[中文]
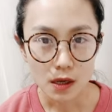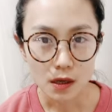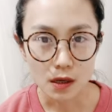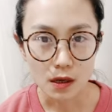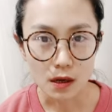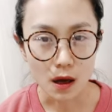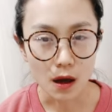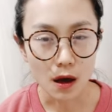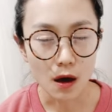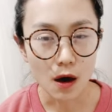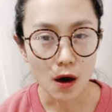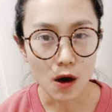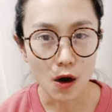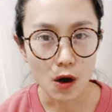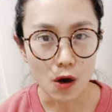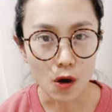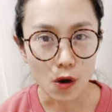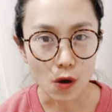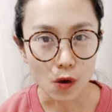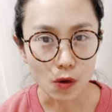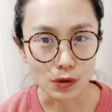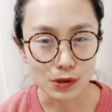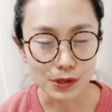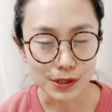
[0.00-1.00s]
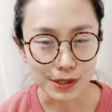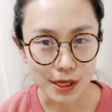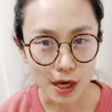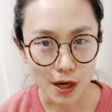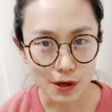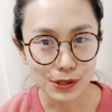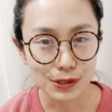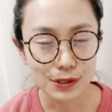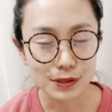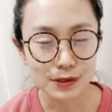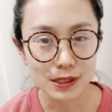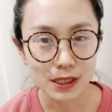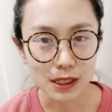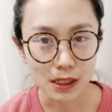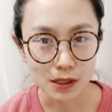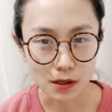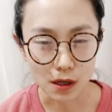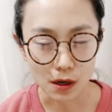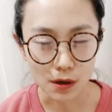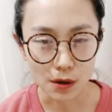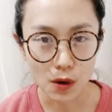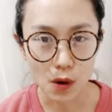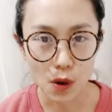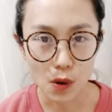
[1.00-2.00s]
然后，只要是你
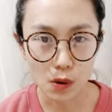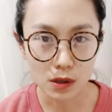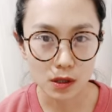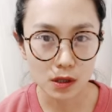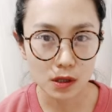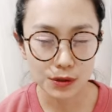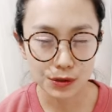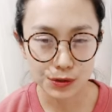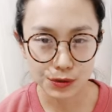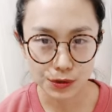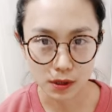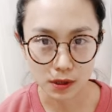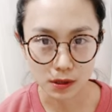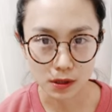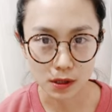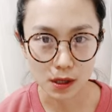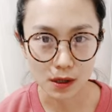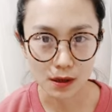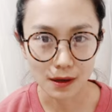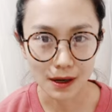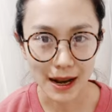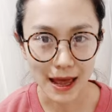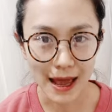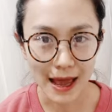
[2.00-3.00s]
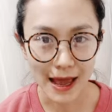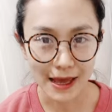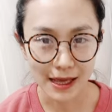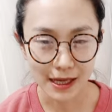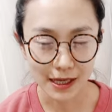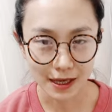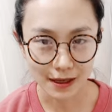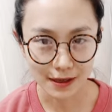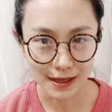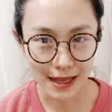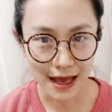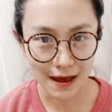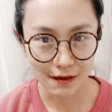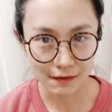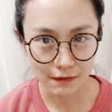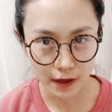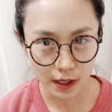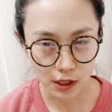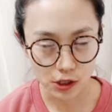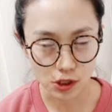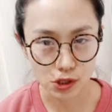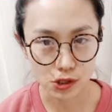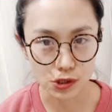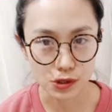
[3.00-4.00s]
能够科学的来给它
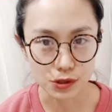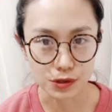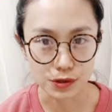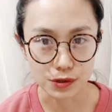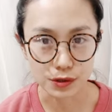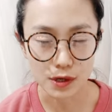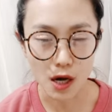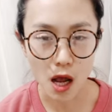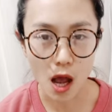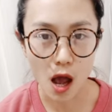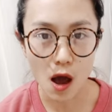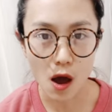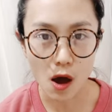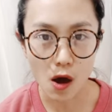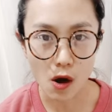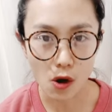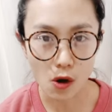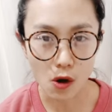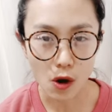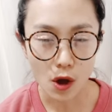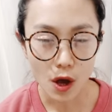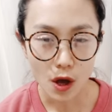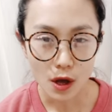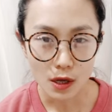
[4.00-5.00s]
喂食，然后